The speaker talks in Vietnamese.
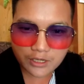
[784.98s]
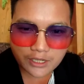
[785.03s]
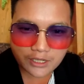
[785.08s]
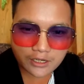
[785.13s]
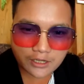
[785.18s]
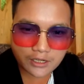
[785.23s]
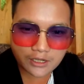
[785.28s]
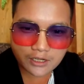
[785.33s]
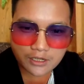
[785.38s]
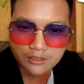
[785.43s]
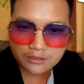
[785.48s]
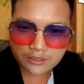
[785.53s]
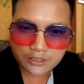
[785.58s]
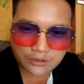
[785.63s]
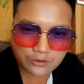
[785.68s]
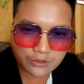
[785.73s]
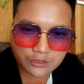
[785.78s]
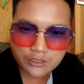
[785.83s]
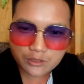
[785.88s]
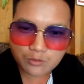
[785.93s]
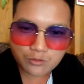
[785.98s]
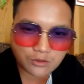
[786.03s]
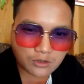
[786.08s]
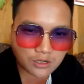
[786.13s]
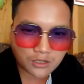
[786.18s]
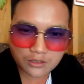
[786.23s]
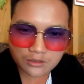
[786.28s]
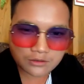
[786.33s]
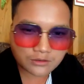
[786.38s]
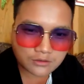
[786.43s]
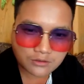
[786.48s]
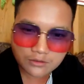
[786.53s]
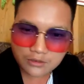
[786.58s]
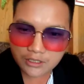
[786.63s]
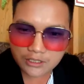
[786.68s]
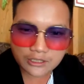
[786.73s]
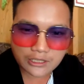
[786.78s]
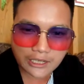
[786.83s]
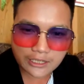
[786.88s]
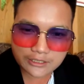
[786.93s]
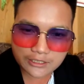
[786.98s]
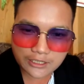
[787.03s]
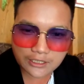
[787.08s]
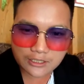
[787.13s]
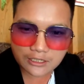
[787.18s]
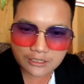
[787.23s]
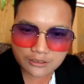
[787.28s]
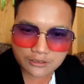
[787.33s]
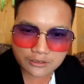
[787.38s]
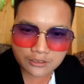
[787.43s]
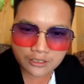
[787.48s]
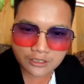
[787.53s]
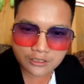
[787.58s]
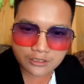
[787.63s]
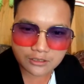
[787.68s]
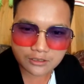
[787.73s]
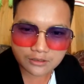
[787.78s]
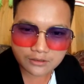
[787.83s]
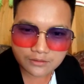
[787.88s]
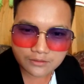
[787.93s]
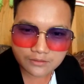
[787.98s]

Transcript: này nè chỉ có chỉ mua cái thay danh nè cái gì